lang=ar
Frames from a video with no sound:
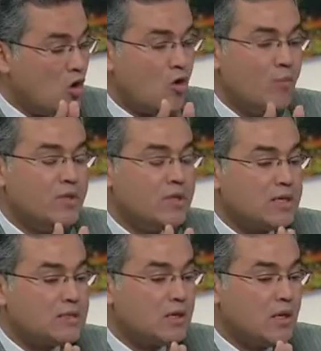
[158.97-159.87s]
وهم من
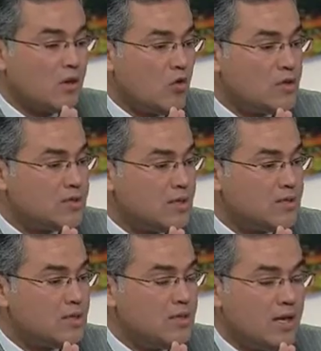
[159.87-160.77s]
اكثر القوى
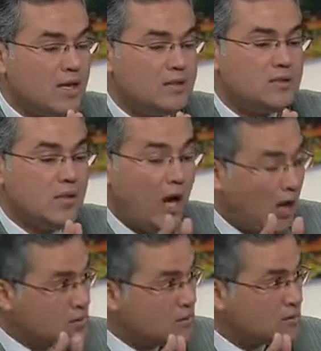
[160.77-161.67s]
السياسيه التي ضحت